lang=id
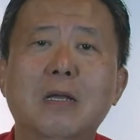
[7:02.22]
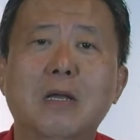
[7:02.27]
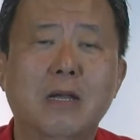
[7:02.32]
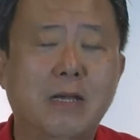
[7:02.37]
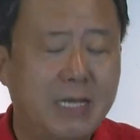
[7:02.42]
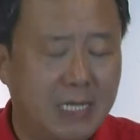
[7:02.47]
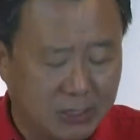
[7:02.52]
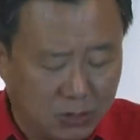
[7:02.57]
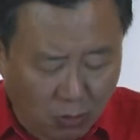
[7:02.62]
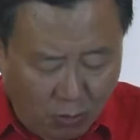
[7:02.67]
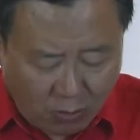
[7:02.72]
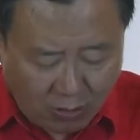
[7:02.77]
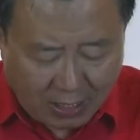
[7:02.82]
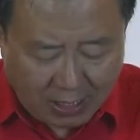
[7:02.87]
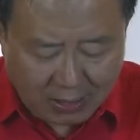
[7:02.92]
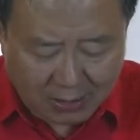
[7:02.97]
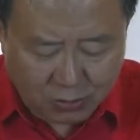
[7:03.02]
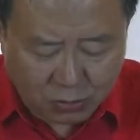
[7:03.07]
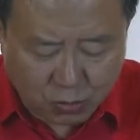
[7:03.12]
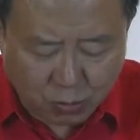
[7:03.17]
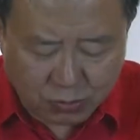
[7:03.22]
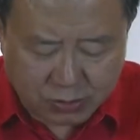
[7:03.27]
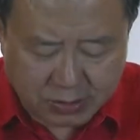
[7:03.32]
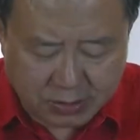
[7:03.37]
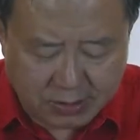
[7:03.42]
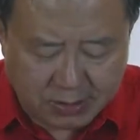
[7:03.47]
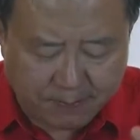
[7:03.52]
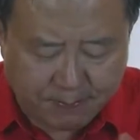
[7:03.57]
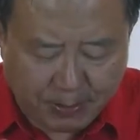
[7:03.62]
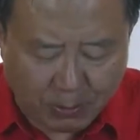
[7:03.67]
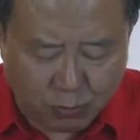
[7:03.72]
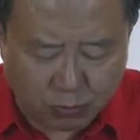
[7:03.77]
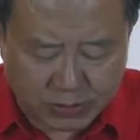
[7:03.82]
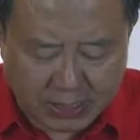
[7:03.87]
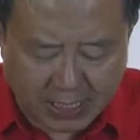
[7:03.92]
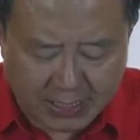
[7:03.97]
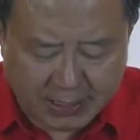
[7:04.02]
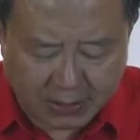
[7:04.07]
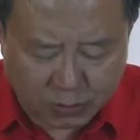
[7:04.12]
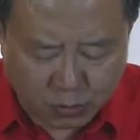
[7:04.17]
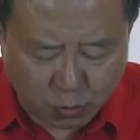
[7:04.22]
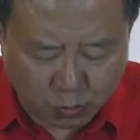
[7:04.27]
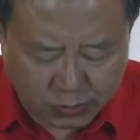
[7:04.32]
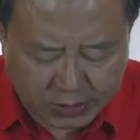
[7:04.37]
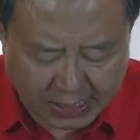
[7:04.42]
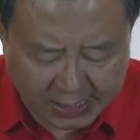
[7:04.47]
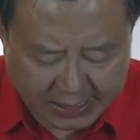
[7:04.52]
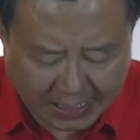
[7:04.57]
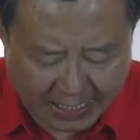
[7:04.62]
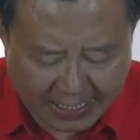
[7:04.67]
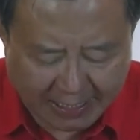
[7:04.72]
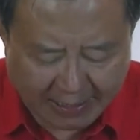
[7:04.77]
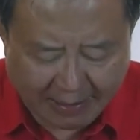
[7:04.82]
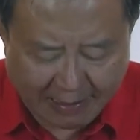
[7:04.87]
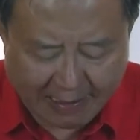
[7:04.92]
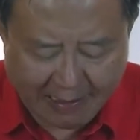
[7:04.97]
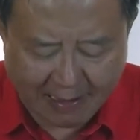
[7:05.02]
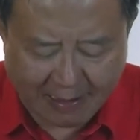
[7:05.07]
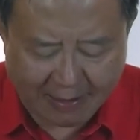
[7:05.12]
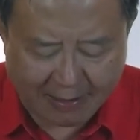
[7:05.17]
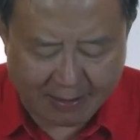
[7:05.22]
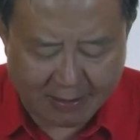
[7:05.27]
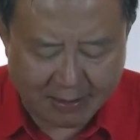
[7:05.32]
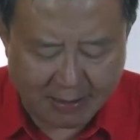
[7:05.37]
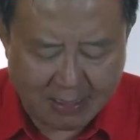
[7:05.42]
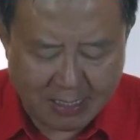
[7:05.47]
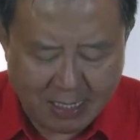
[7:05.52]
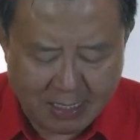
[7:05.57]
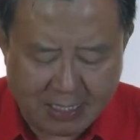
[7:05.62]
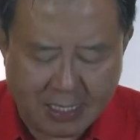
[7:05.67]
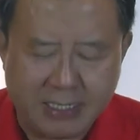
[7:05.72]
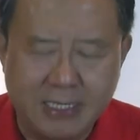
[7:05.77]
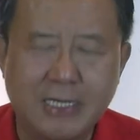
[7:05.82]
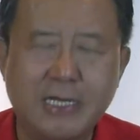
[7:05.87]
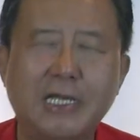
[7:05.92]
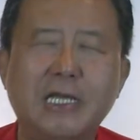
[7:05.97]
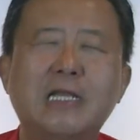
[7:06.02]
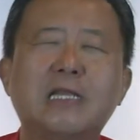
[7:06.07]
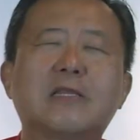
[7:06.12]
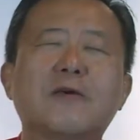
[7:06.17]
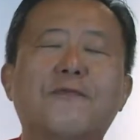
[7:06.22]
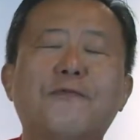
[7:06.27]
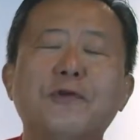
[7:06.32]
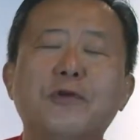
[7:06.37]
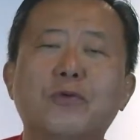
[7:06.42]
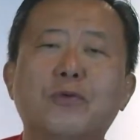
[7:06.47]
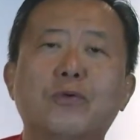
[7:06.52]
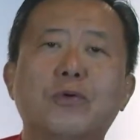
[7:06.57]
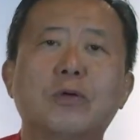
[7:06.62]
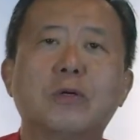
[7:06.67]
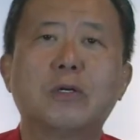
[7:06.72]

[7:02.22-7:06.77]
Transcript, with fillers: Dia seorang pengusaha yang sukses kaya raya dan dia diinterview